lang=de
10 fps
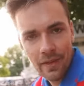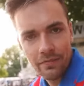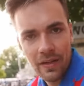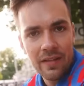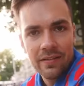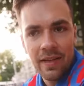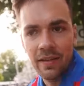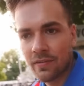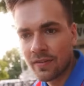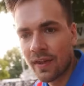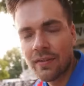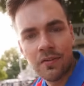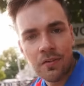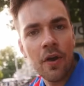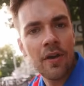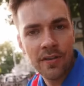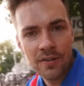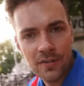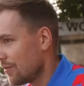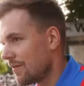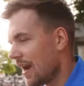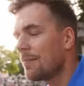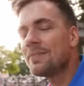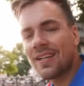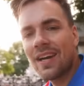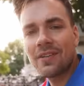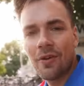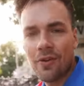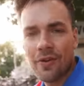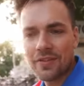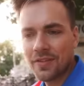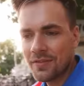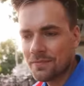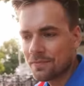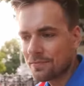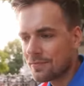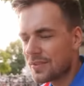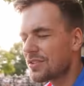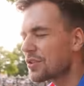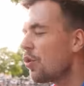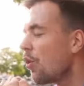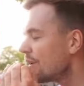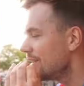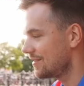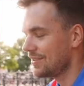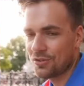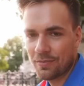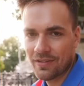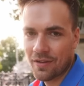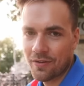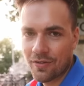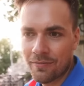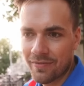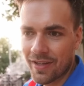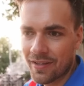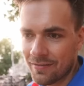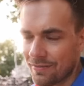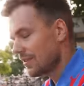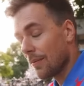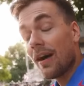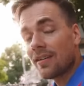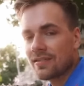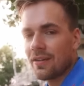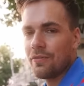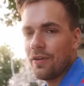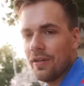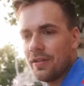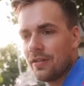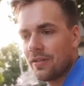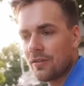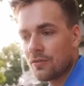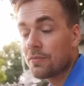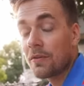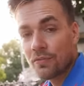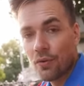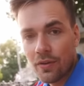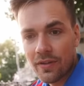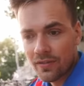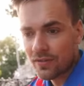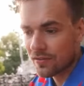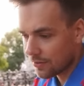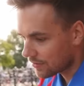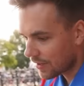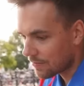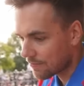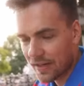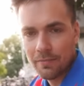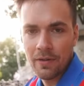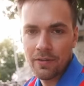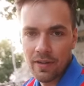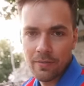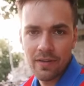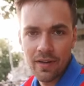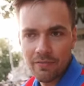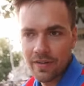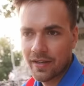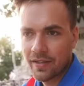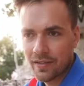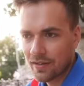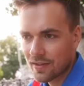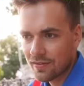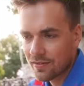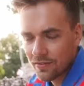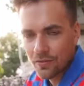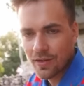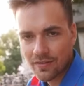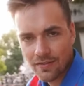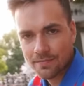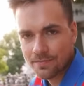Fehlanzeige, sowas kriegst du in Köln nicht. Wir haben Sachen noch heute. Diese Cookies, die später noch kommen werden. Ich habe Angst davor. Und ich bin froh, dass ich heute Abend weg bin aus Amsterdam, weil das Essen ist zu krass.